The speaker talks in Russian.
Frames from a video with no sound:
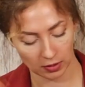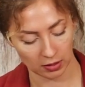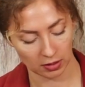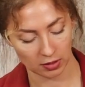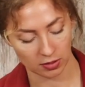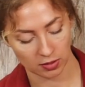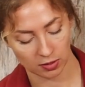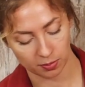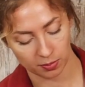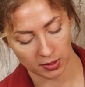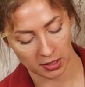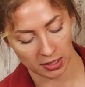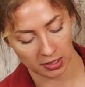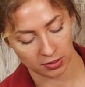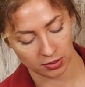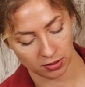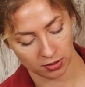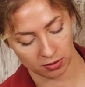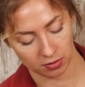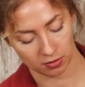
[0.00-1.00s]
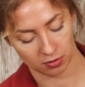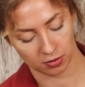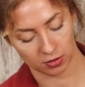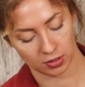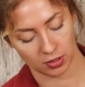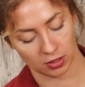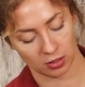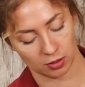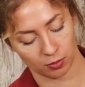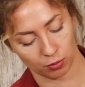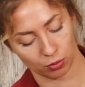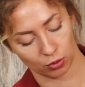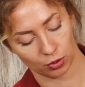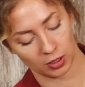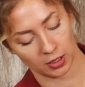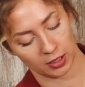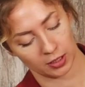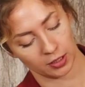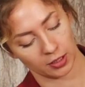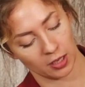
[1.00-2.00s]
и собирать где-то
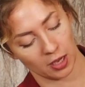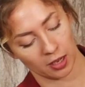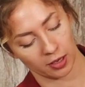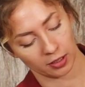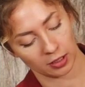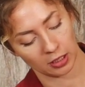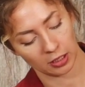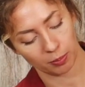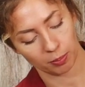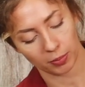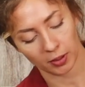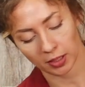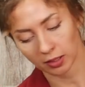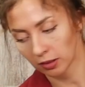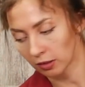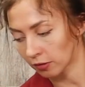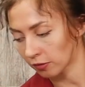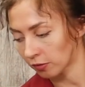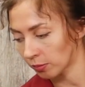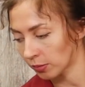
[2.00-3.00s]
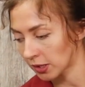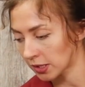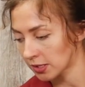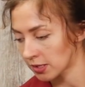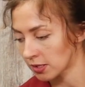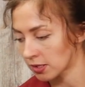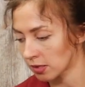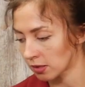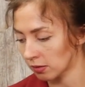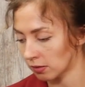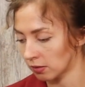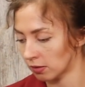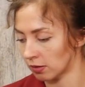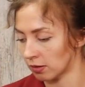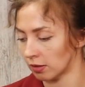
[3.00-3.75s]
более яркие пятна вместе.